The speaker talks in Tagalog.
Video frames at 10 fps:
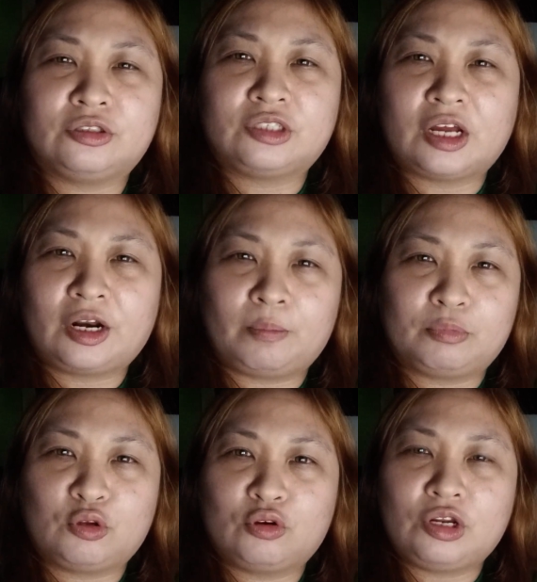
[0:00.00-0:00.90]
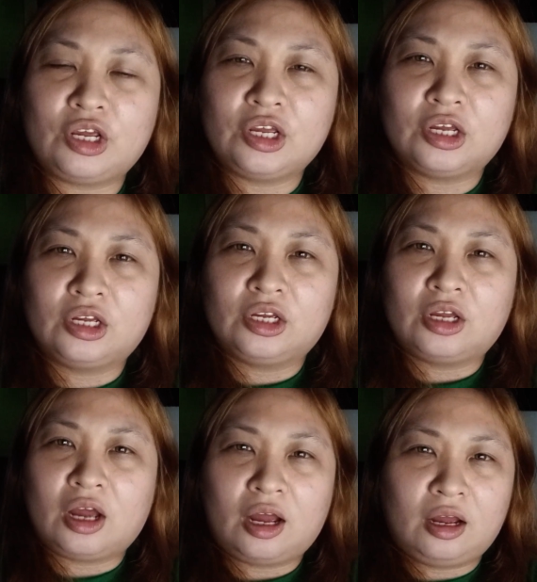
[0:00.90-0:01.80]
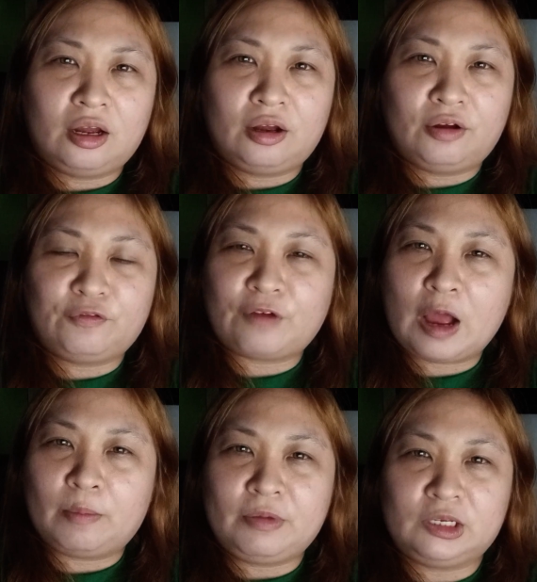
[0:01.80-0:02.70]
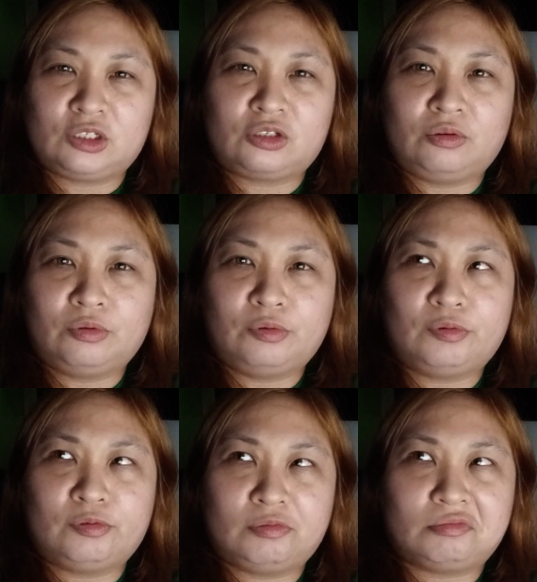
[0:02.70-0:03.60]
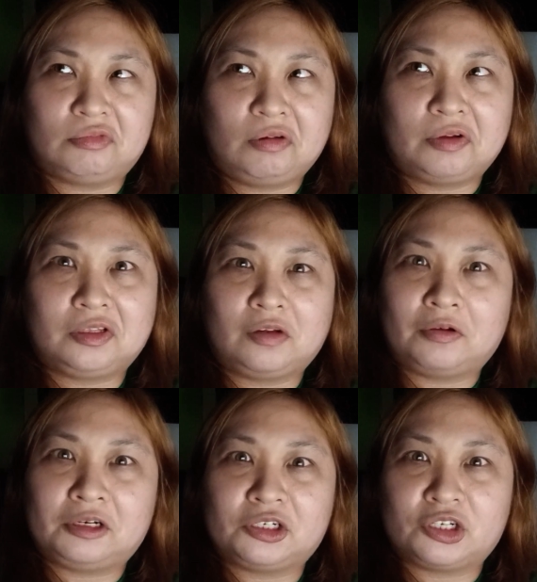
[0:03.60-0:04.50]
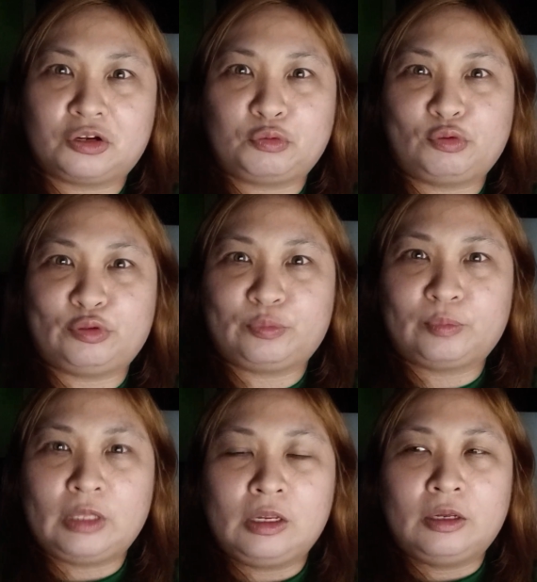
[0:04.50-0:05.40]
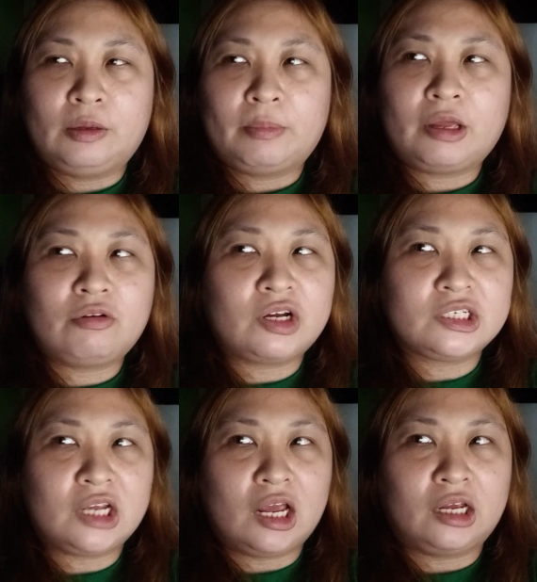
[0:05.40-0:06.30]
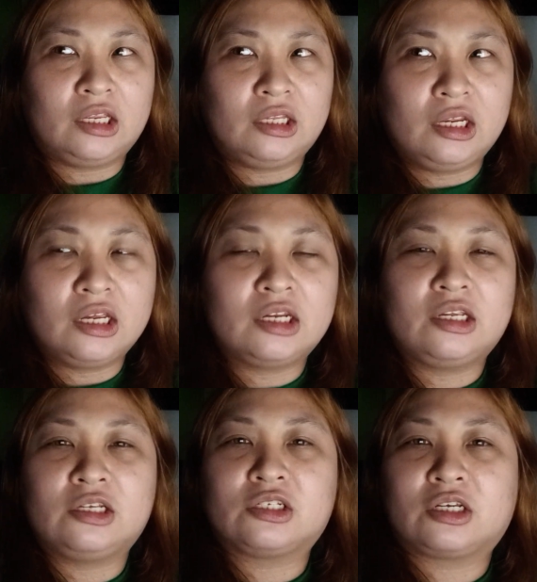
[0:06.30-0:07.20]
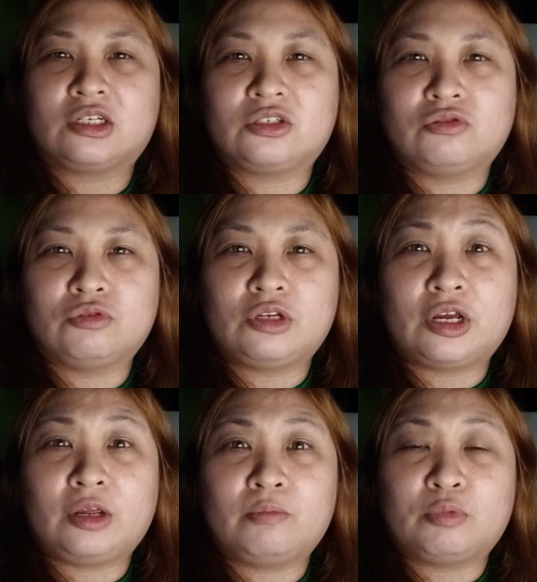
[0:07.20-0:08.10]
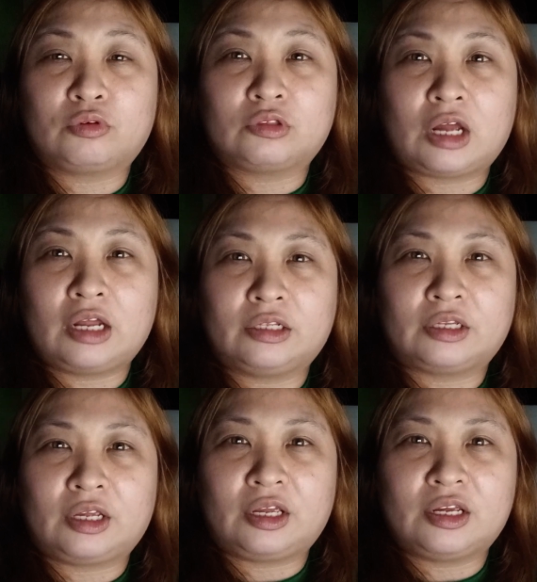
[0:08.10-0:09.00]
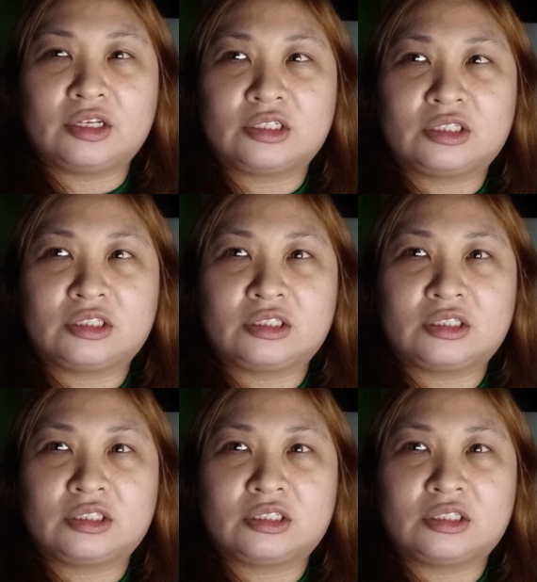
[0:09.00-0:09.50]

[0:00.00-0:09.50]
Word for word: sa crypto ni uh, ah, Fabis. So, tawan-tawa na siya doon. Pero kasi ang hindi niya diniscuss doon na importante is